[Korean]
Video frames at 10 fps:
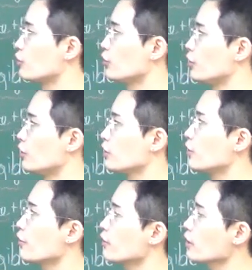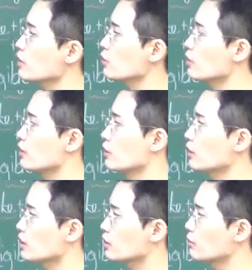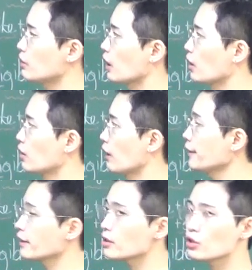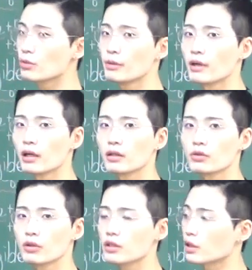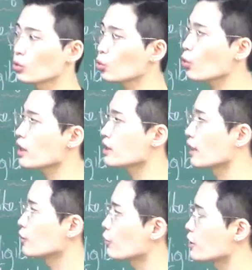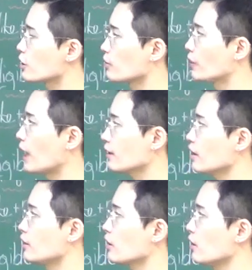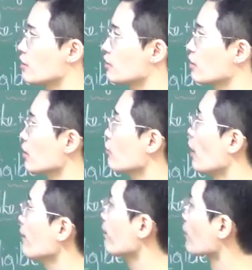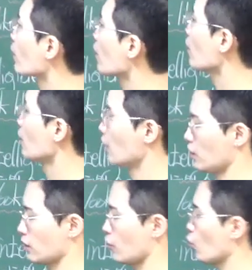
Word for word: 수 있는 능력을 가지고 있지는 않습니다 한계점을 말하는 거겠지 똑똑하지 않은 거야 지금 not intelligent 한 거야 자